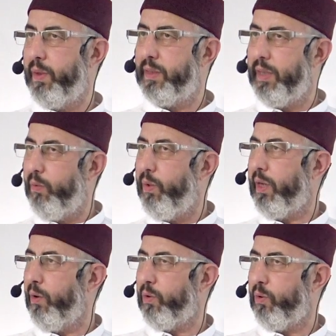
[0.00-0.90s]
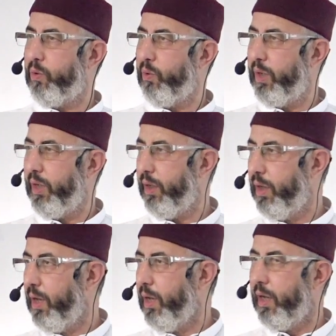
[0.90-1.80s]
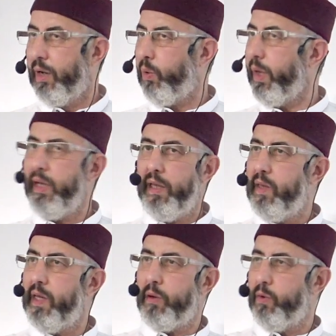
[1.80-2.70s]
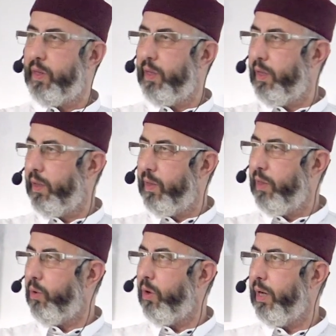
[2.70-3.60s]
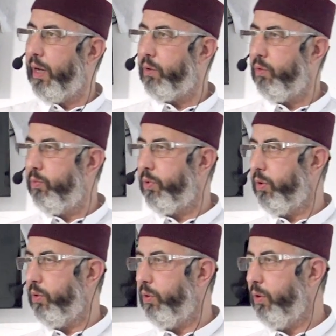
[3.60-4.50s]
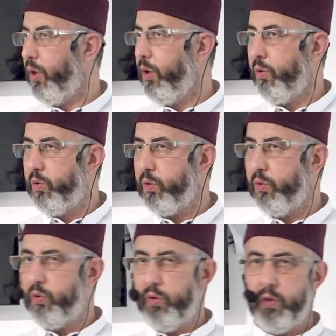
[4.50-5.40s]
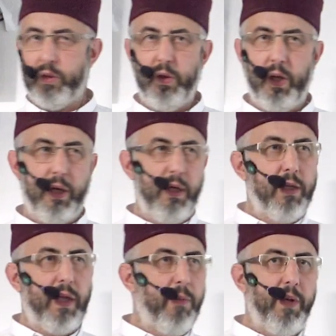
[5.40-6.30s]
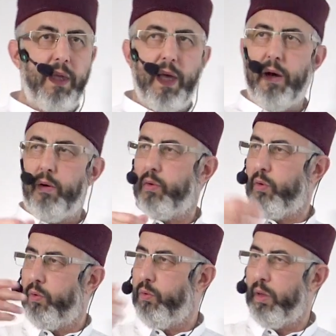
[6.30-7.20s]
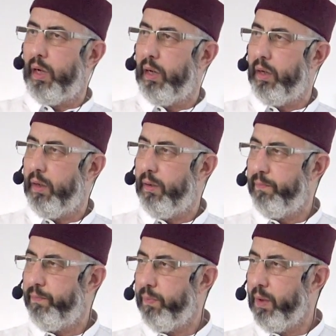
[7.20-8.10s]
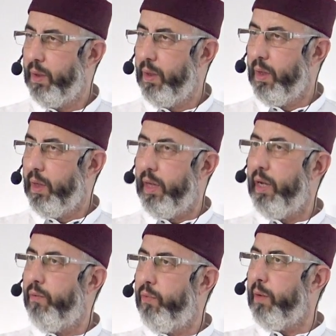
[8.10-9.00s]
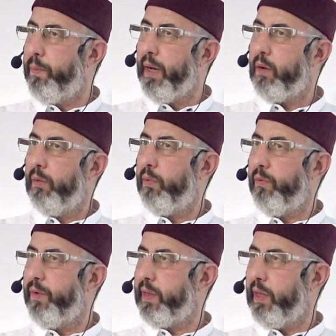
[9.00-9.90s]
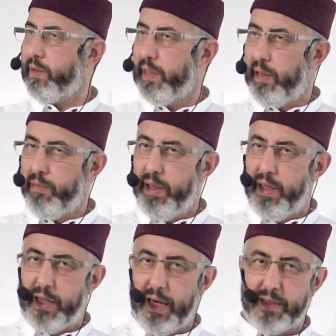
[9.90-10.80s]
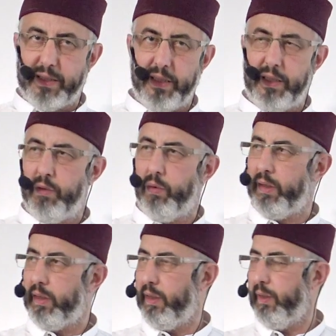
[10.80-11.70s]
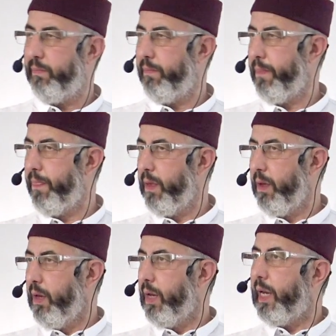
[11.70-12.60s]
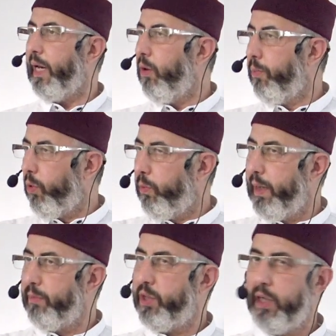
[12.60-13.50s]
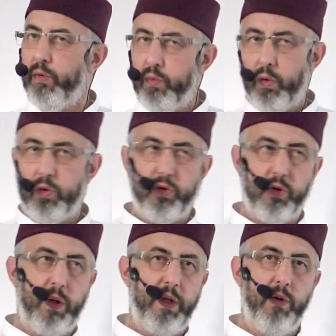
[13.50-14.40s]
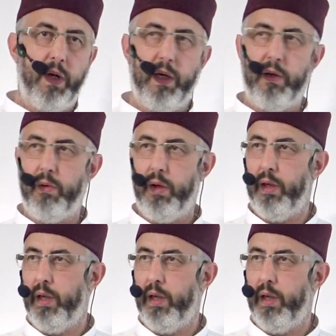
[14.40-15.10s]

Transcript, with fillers: c'est lui qui entretenait. Il croyait, il disait que ces idoles-là que nous prenons ne sont juste un intermédiaire entre nous et Allah. Et il ne voulait pas que le prophète sallallahu alayhi wa sallam, il casse cette idolâtrie. Quel est le problème chez nous aujourd'hui, ayyuhal al-ikhwa